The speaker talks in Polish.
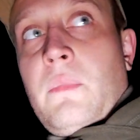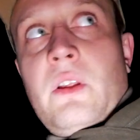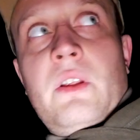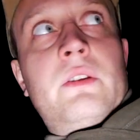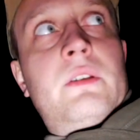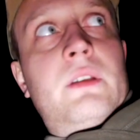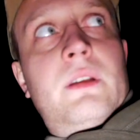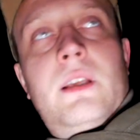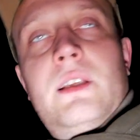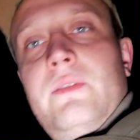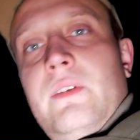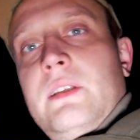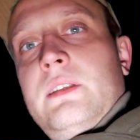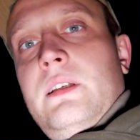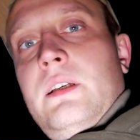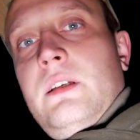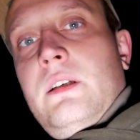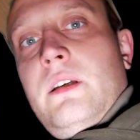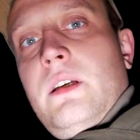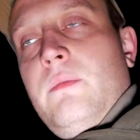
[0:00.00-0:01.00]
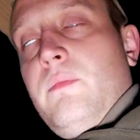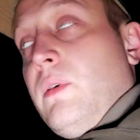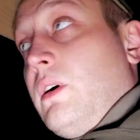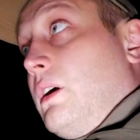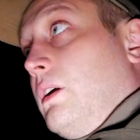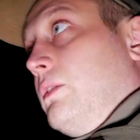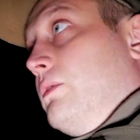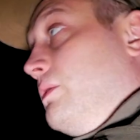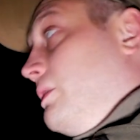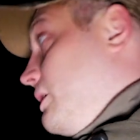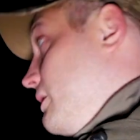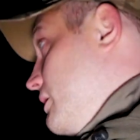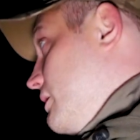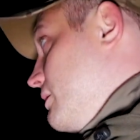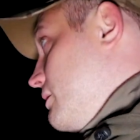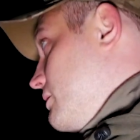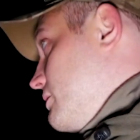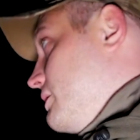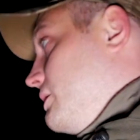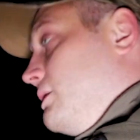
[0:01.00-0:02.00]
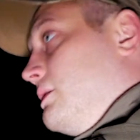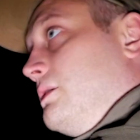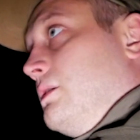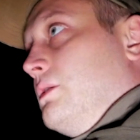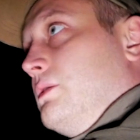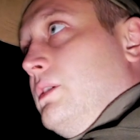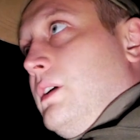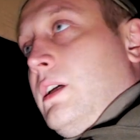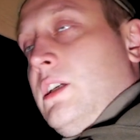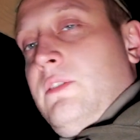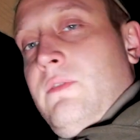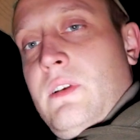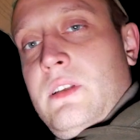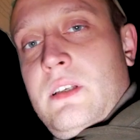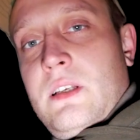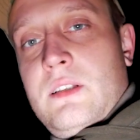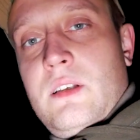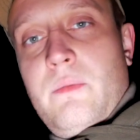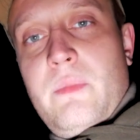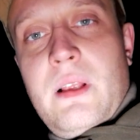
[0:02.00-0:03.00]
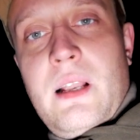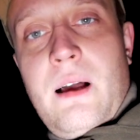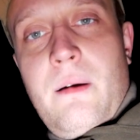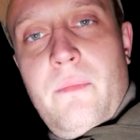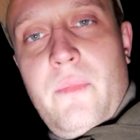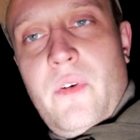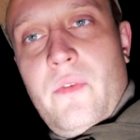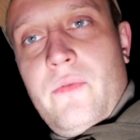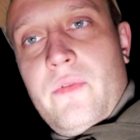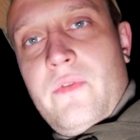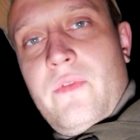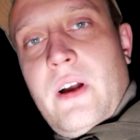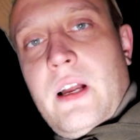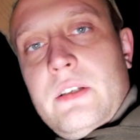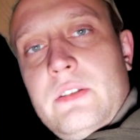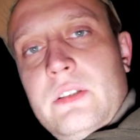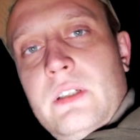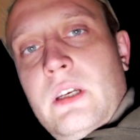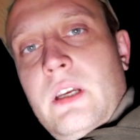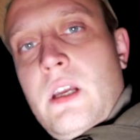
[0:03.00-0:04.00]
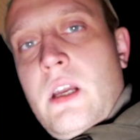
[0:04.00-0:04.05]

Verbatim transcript: Coraz więcej się ich pokazuje. Najgorsze jest to, że jak świecę sobie lampą w twarz,